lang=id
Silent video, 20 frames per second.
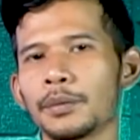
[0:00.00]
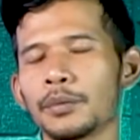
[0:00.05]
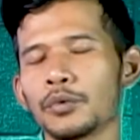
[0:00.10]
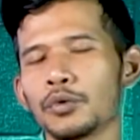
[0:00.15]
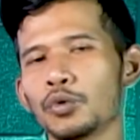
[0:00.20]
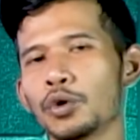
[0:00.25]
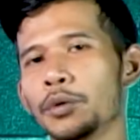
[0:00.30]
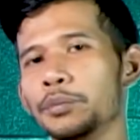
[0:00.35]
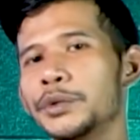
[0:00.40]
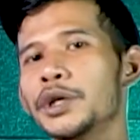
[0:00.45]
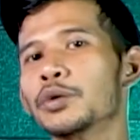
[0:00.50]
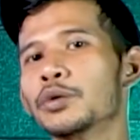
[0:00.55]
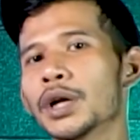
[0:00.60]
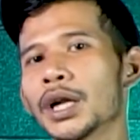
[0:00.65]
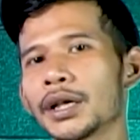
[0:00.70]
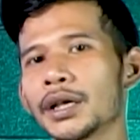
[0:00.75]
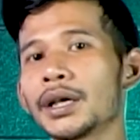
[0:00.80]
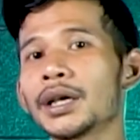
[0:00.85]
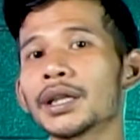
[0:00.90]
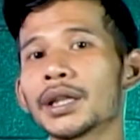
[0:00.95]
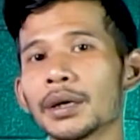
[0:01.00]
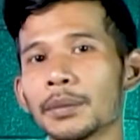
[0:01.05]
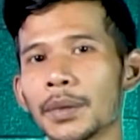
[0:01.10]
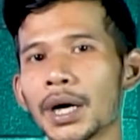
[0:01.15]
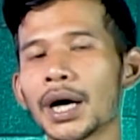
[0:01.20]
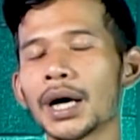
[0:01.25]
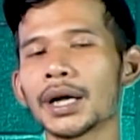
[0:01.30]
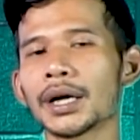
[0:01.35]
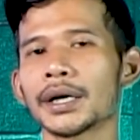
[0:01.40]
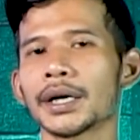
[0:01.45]
dua minggu lagi kita
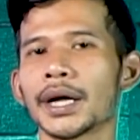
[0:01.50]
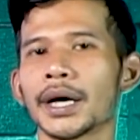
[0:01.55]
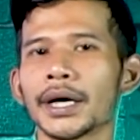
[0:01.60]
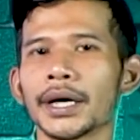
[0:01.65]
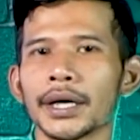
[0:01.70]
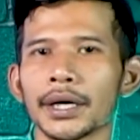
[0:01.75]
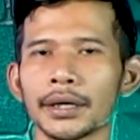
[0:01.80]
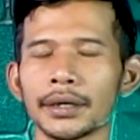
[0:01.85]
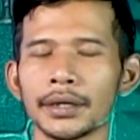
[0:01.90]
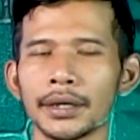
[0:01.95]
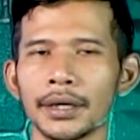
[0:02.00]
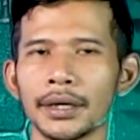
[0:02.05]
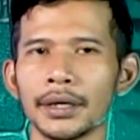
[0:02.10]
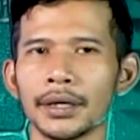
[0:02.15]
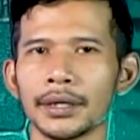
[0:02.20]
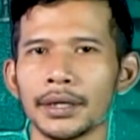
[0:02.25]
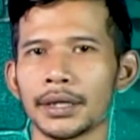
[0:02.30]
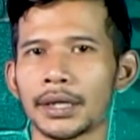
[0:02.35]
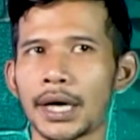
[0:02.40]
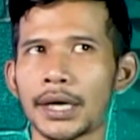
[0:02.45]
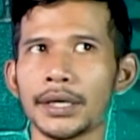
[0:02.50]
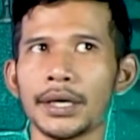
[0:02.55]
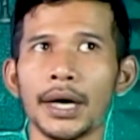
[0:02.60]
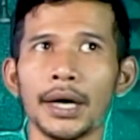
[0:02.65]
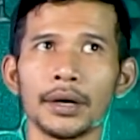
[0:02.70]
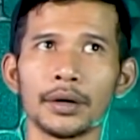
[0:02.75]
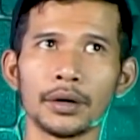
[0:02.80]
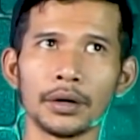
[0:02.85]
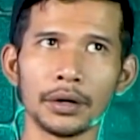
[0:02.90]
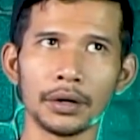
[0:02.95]
bakalan naik
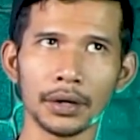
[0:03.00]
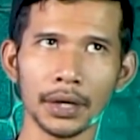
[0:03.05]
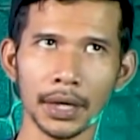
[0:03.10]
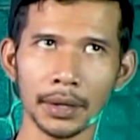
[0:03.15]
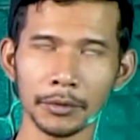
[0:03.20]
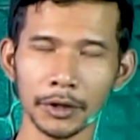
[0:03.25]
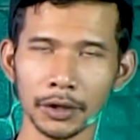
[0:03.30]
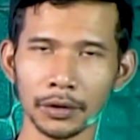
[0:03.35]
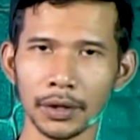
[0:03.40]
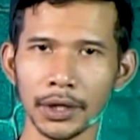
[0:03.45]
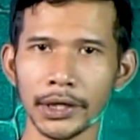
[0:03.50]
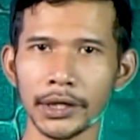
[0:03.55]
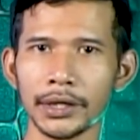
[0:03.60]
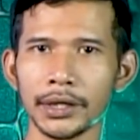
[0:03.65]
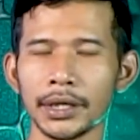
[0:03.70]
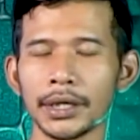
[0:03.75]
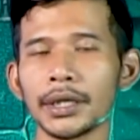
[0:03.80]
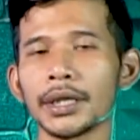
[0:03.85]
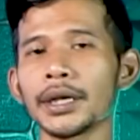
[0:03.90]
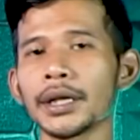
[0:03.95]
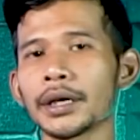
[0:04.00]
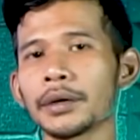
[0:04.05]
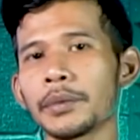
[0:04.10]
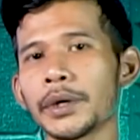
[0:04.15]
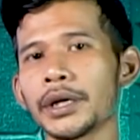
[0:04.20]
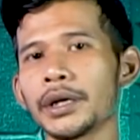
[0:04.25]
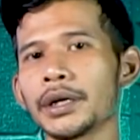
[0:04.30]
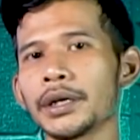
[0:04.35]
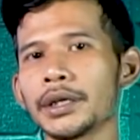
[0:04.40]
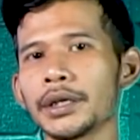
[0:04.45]
ditanya dong sama tole ini kita naik
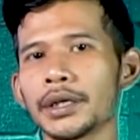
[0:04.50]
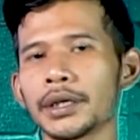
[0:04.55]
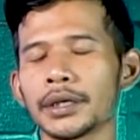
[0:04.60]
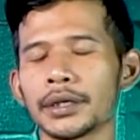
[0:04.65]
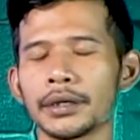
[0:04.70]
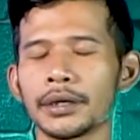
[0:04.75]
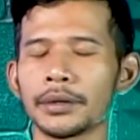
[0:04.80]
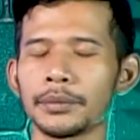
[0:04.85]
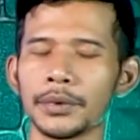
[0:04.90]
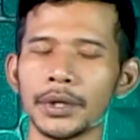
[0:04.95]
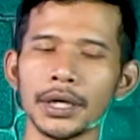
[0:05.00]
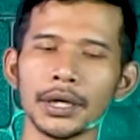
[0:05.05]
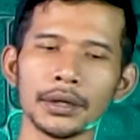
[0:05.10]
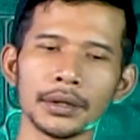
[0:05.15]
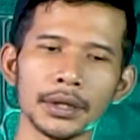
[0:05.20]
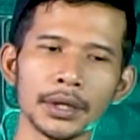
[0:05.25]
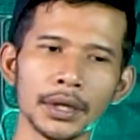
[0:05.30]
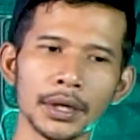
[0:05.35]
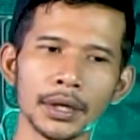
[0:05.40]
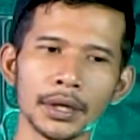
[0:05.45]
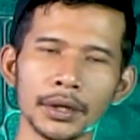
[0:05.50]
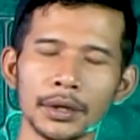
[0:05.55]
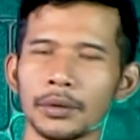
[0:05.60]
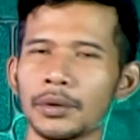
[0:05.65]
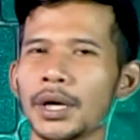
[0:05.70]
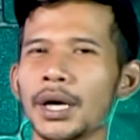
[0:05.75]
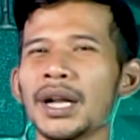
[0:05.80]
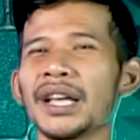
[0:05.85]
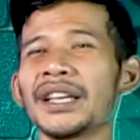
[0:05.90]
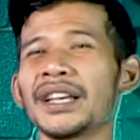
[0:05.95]
kemana nih dia bilang ya
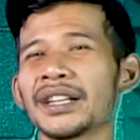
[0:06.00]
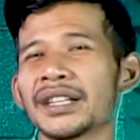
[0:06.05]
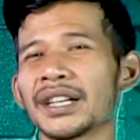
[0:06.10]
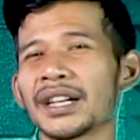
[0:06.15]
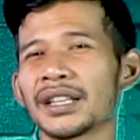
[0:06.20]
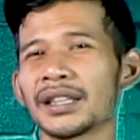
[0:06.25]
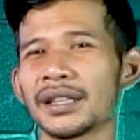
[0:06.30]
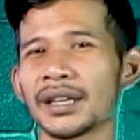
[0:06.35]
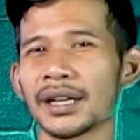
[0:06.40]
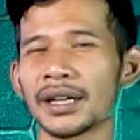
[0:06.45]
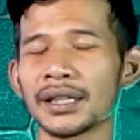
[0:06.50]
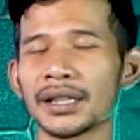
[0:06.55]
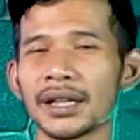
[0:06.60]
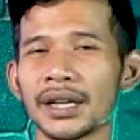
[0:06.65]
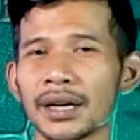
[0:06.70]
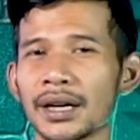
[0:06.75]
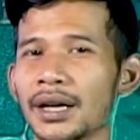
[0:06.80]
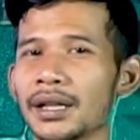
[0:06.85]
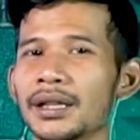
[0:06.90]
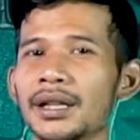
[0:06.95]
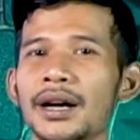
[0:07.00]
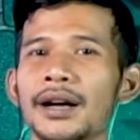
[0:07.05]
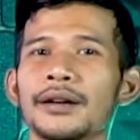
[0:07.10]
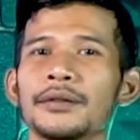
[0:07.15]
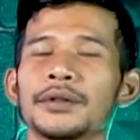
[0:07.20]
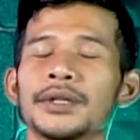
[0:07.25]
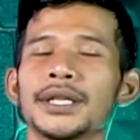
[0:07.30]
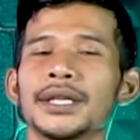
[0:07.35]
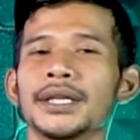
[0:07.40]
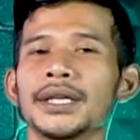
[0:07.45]
udahlah yang dekat-dekat dan nggak
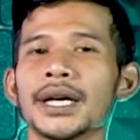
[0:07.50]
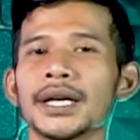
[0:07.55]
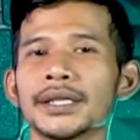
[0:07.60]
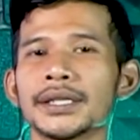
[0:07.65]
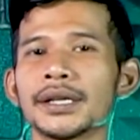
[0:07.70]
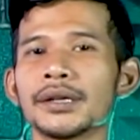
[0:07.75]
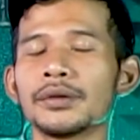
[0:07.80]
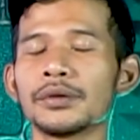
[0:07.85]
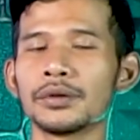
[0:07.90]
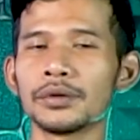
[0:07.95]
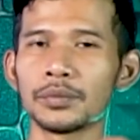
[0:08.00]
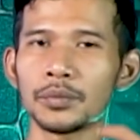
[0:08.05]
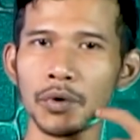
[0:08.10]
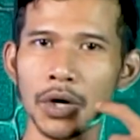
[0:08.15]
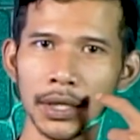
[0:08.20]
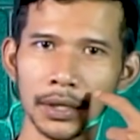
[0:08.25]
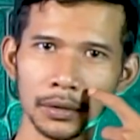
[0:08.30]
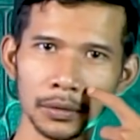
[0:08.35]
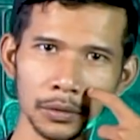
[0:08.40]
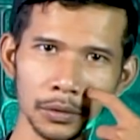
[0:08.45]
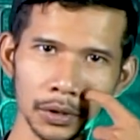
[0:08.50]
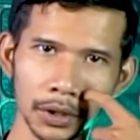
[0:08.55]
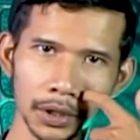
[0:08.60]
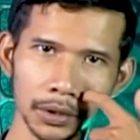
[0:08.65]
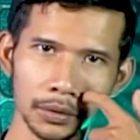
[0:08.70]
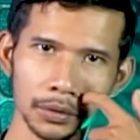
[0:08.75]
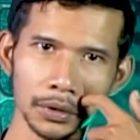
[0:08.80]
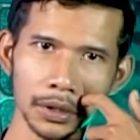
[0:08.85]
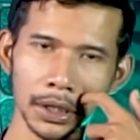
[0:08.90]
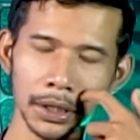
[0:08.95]
terlalu tinggi aja dulu buat lu
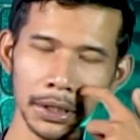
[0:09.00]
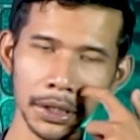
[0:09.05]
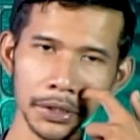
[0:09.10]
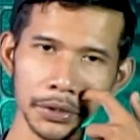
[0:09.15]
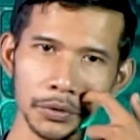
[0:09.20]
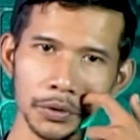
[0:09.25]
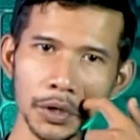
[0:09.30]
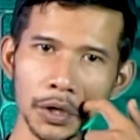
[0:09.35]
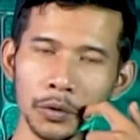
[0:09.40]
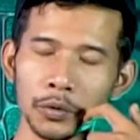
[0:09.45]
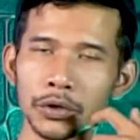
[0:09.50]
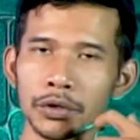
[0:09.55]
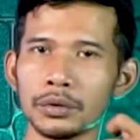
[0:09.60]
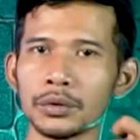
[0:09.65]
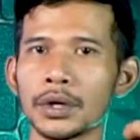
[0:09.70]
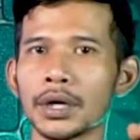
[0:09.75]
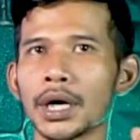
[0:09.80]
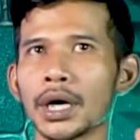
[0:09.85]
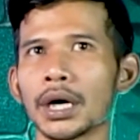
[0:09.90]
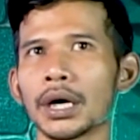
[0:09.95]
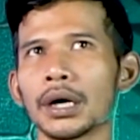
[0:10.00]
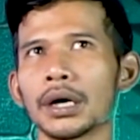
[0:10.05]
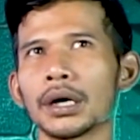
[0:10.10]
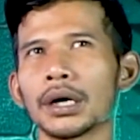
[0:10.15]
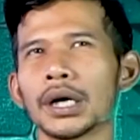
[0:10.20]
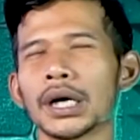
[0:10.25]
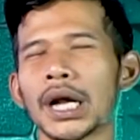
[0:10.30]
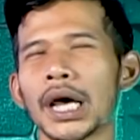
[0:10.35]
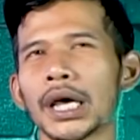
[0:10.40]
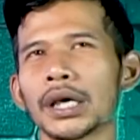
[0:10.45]
gitu lagian juga gue juga
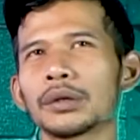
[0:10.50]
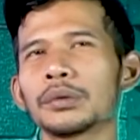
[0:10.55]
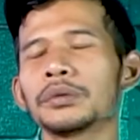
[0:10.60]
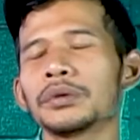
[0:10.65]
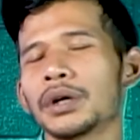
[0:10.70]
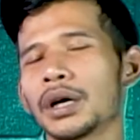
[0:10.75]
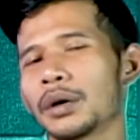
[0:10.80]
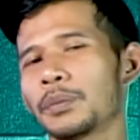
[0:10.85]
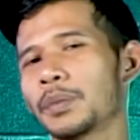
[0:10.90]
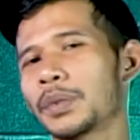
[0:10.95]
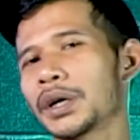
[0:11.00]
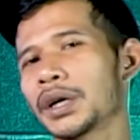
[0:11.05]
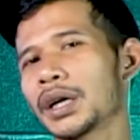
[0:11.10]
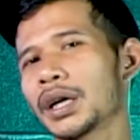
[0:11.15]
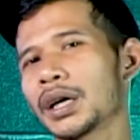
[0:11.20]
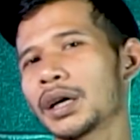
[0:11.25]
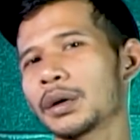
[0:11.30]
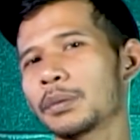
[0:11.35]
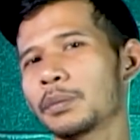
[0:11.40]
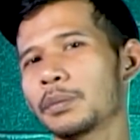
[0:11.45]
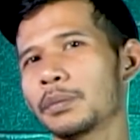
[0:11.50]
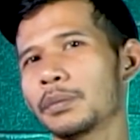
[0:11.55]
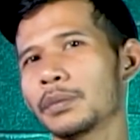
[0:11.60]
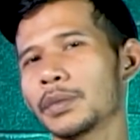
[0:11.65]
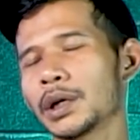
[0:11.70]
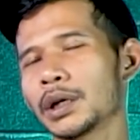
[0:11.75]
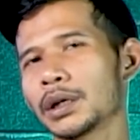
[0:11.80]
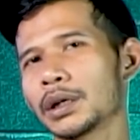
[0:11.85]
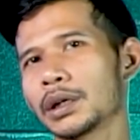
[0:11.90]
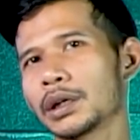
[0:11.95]
naik tuh nggak pernah
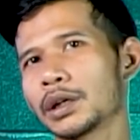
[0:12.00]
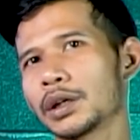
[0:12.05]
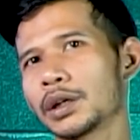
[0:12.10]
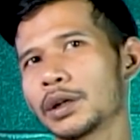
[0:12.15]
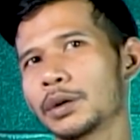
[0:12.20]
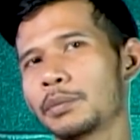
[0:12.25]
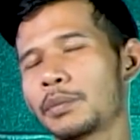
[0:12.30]
uh,